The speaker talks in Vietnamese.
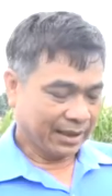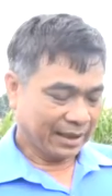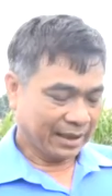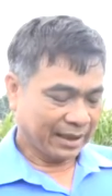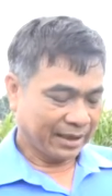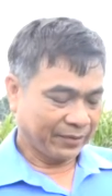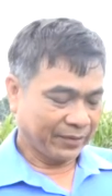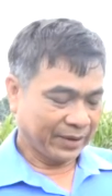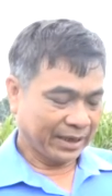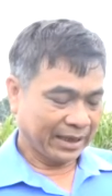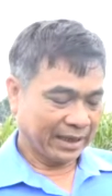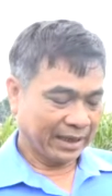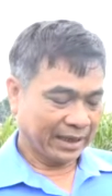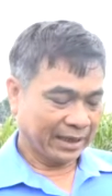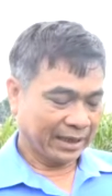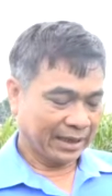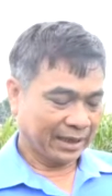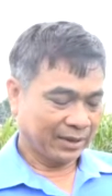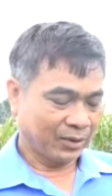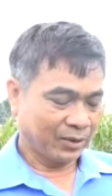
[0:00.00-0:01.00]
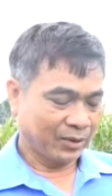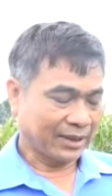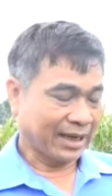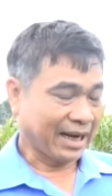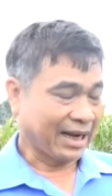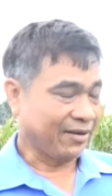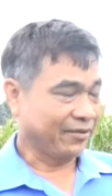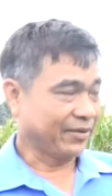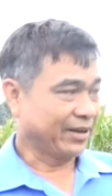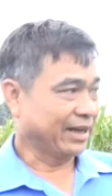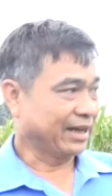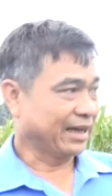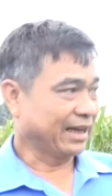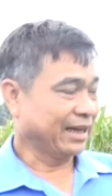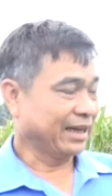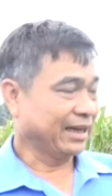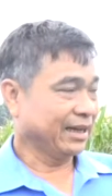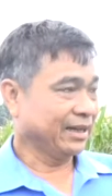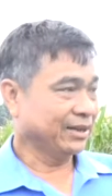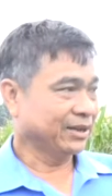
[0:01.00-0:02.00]
là về à, hội thảo về
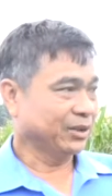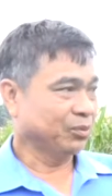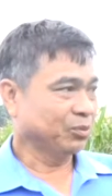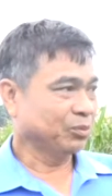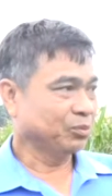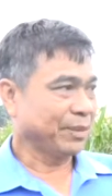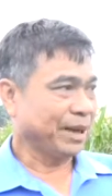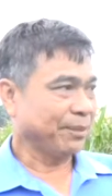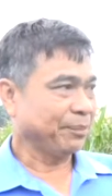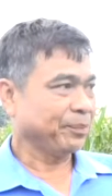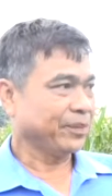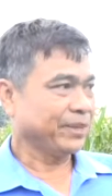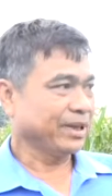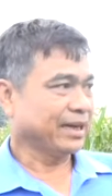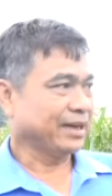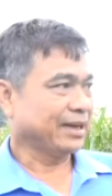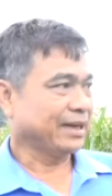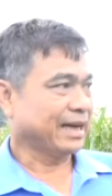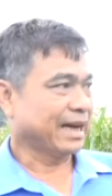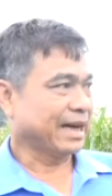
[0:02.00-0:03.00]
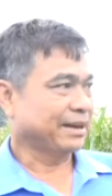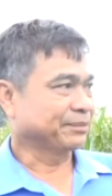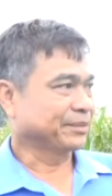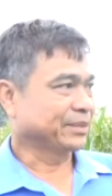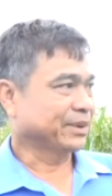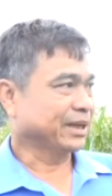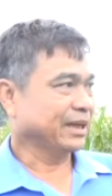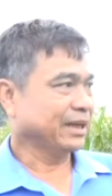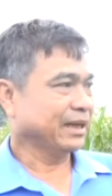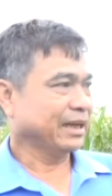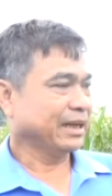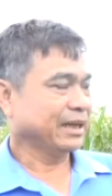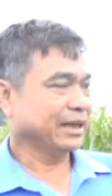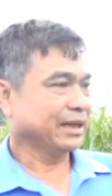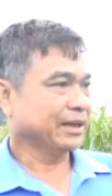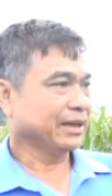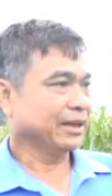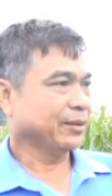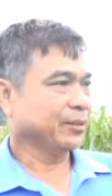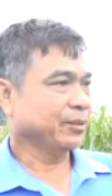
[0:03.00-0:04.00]
cái giống bắp tức là làm cái
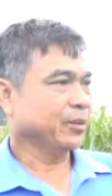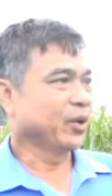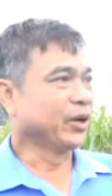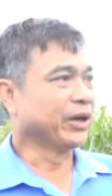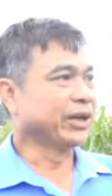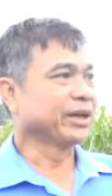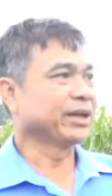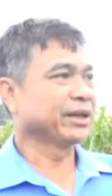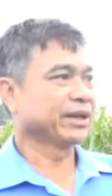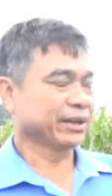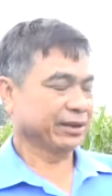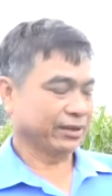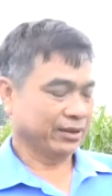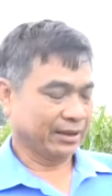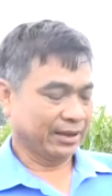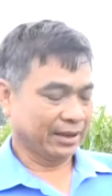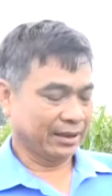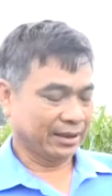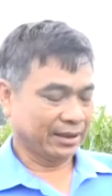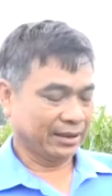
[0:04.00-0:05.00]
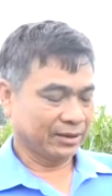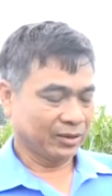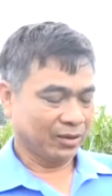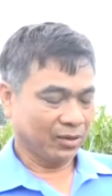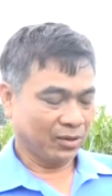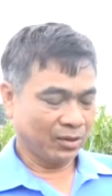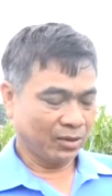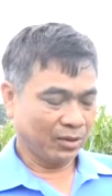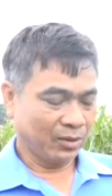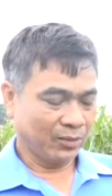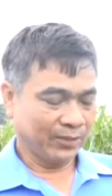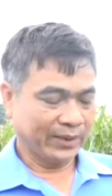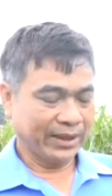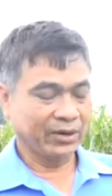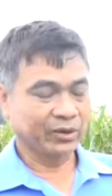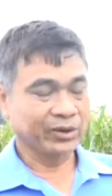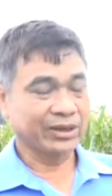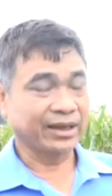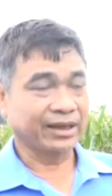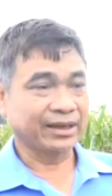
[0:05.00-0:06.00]
à, mô hình để cho bên
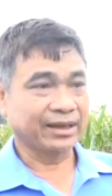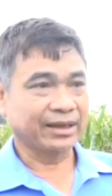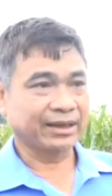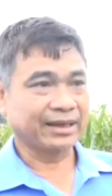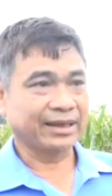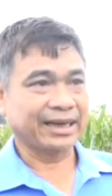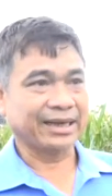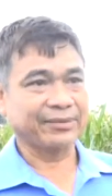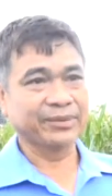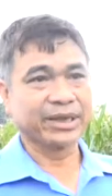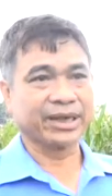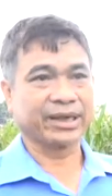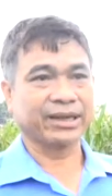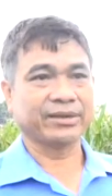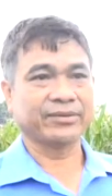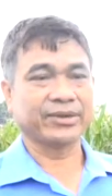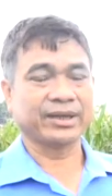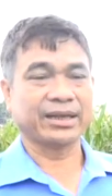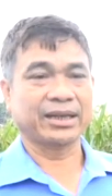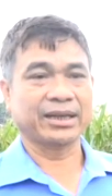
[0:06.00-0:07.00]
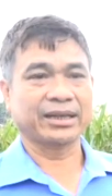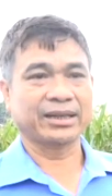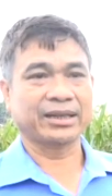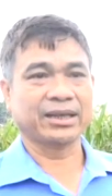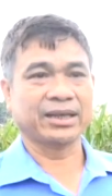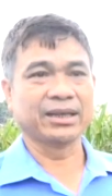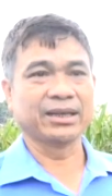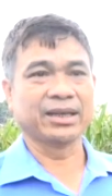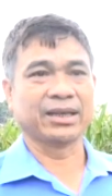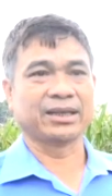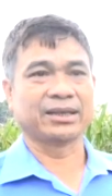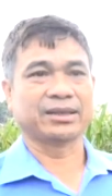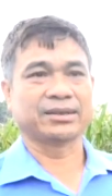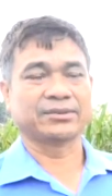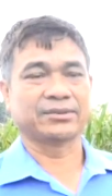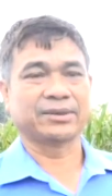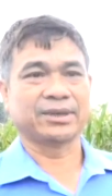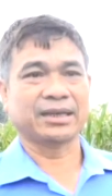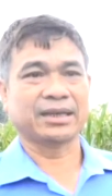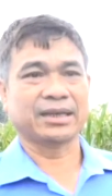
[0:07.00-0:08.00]
nông dân người ta nắm được về chất lượng
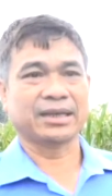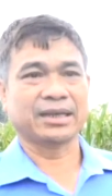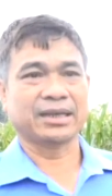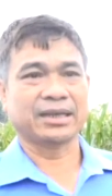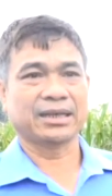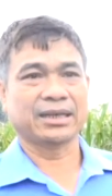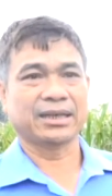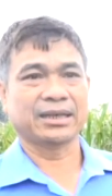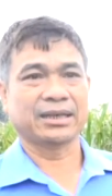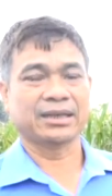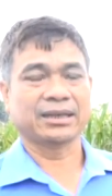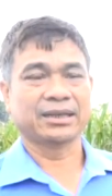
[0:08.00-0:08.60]
và